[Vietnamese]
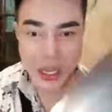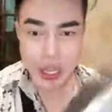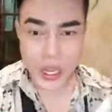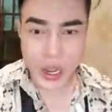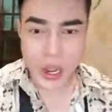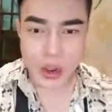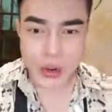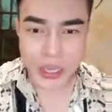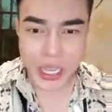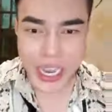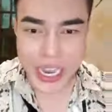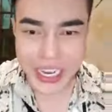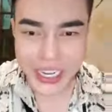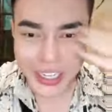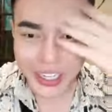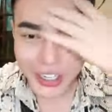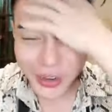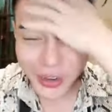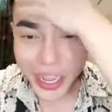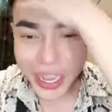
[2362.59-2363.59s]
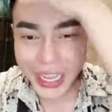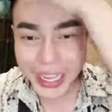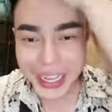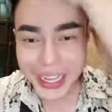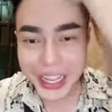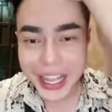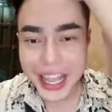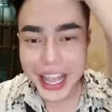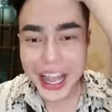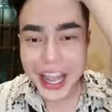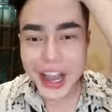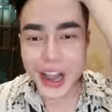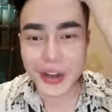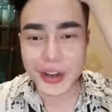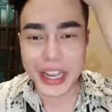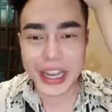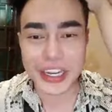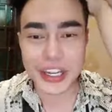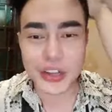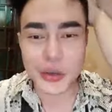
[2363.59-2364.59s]
ok nước hoa
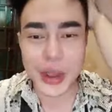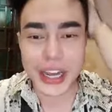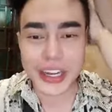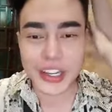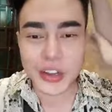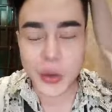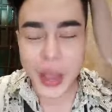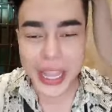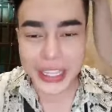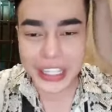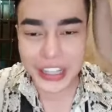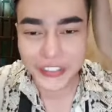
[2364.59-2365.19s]
ok nước hoa nữ hoàng